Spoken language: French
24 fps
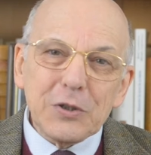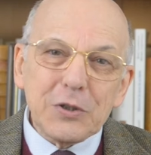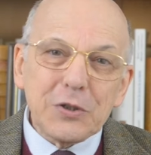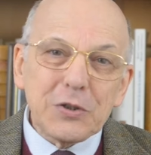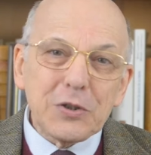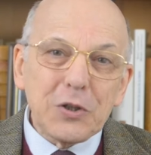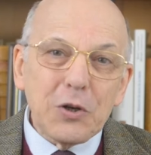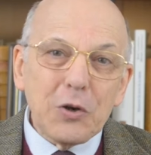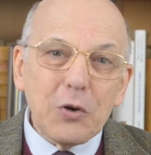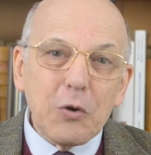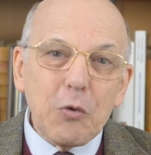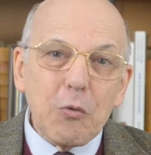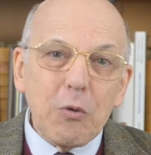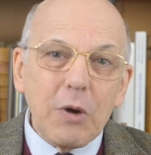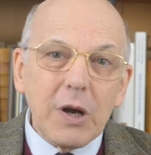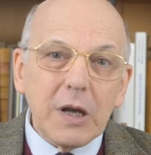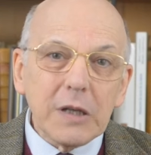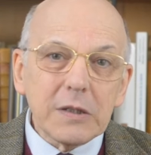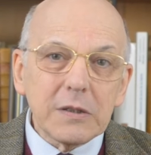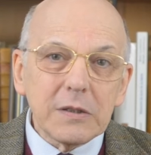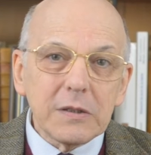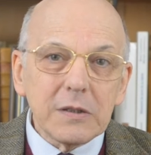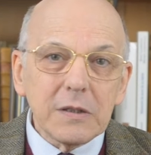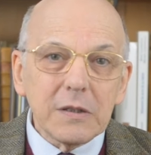
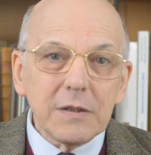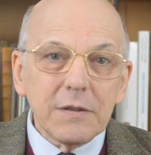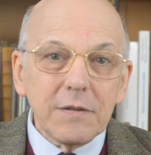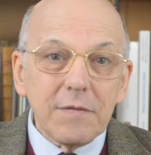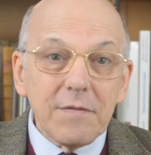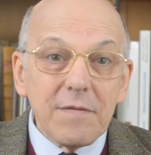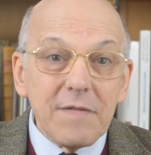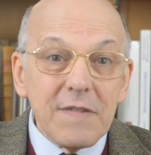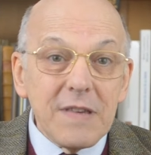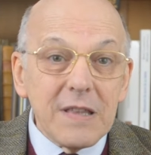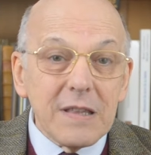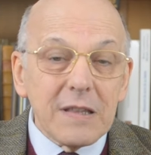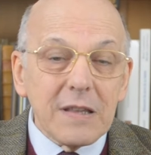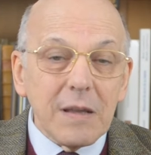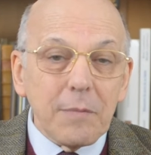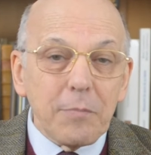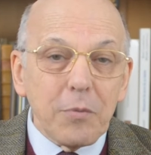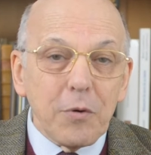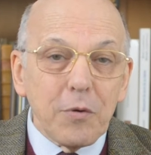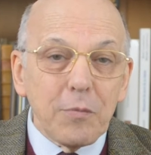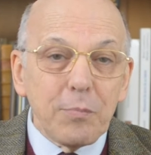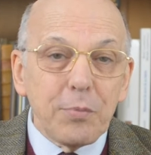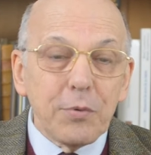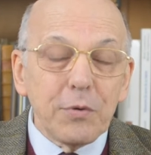s'angoissent vite à
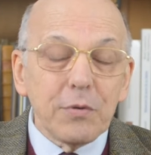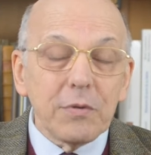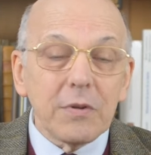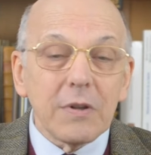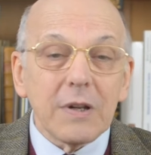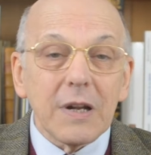propos